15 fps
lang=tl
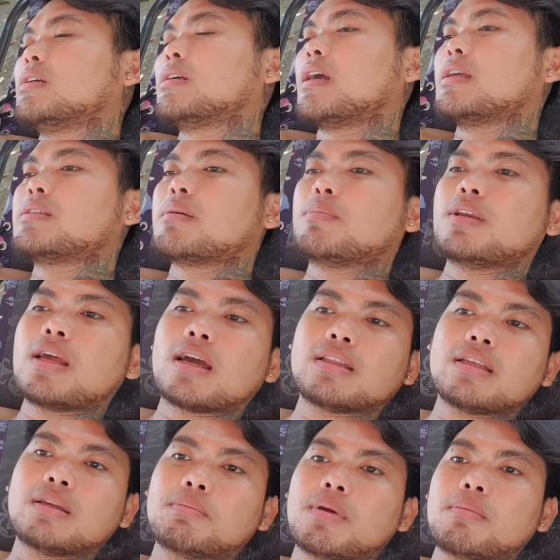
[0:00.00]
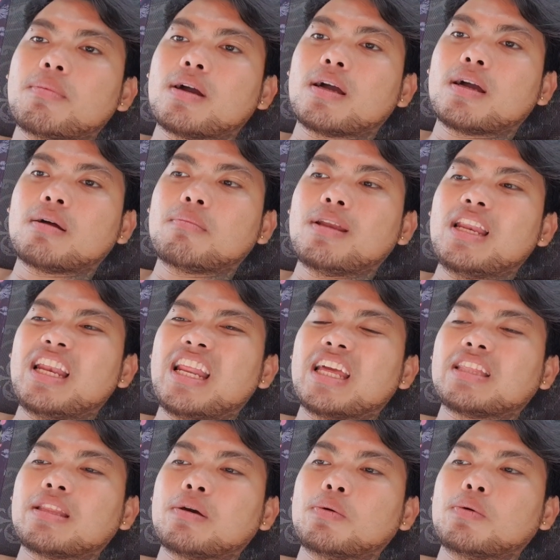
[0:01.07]
Kahit sabi nating may mga
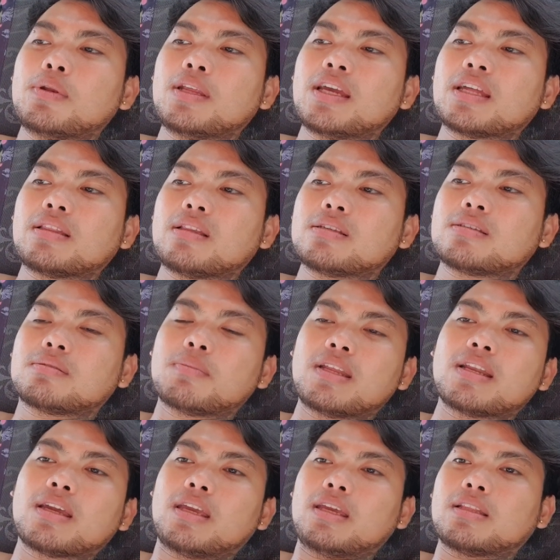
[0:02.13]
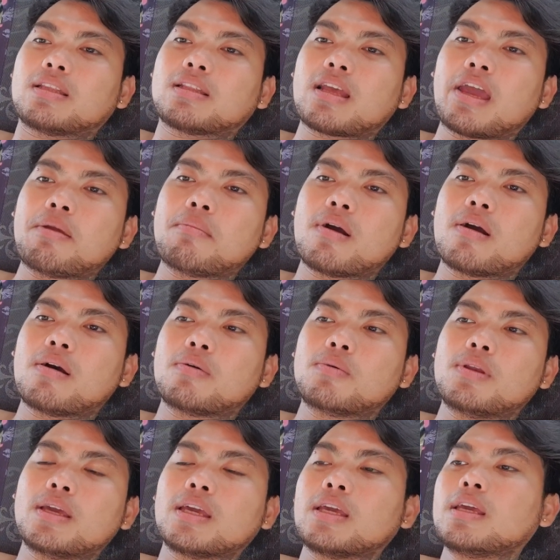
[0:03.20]
maliliit na huli, at least may nakikita tayo mga
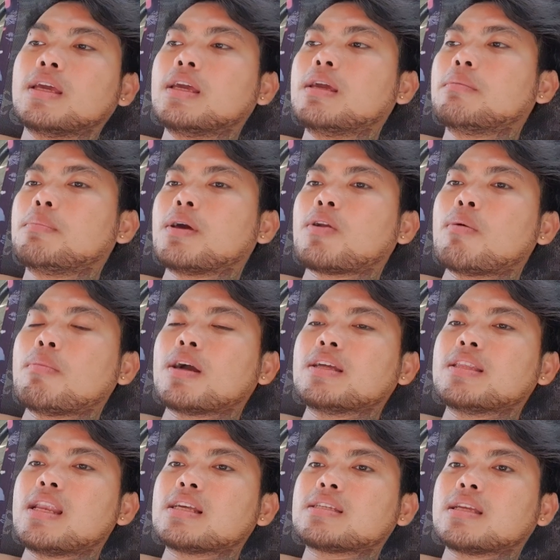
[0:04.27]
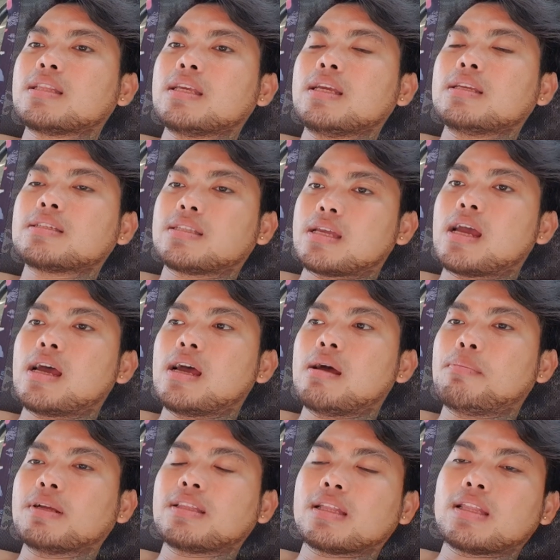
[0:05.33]
huli. Pero ang maganda lang sa
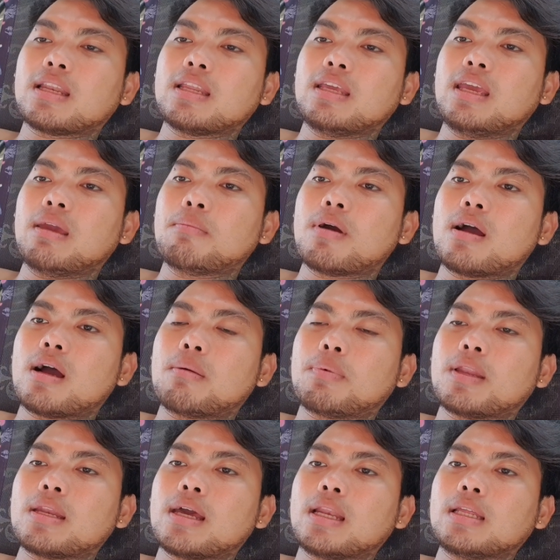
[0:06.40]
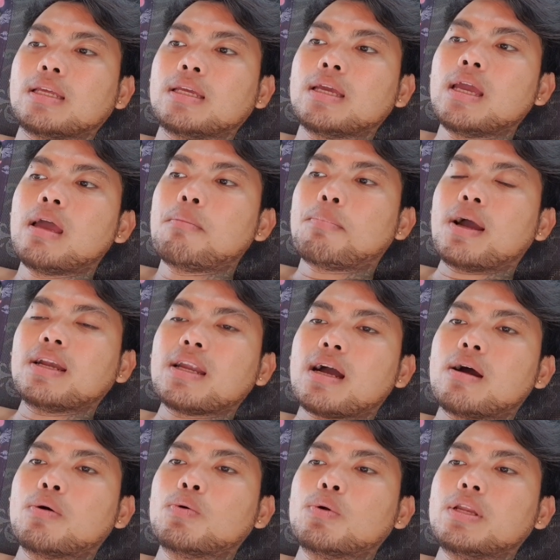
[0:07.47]
sa pagtatanay game mga kapanalig, pag
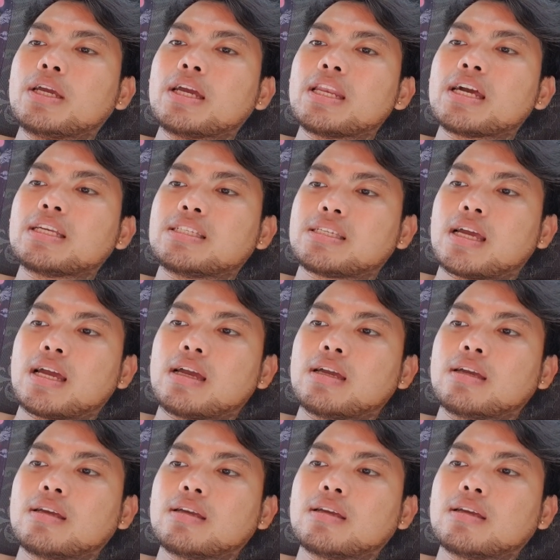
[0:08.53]
nakahuli ka ng isa,